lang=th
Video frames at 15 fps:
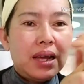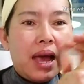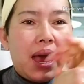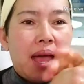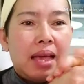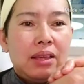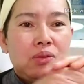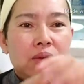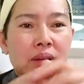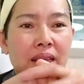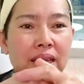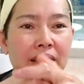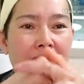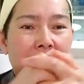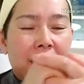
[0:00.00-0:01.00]
ขายด้วย
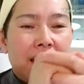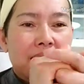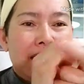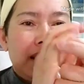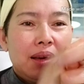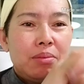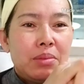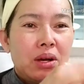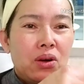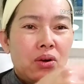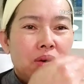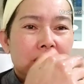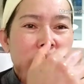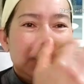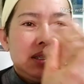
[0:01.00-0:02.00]
ใครเขามาข
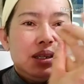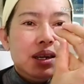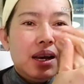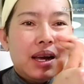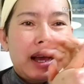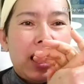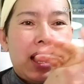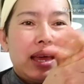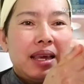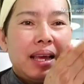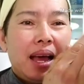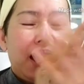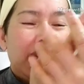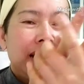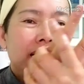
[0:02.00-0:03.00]
อซื้อก็ขาย
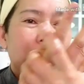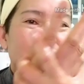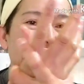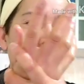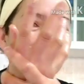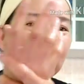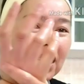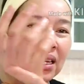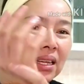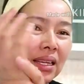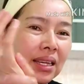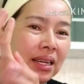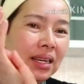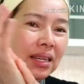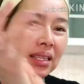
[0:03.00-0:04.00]
ขายเขาด้วยค่ะ
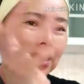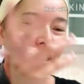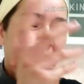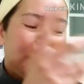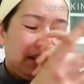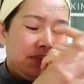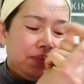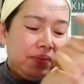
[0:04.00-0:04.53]
นะคะ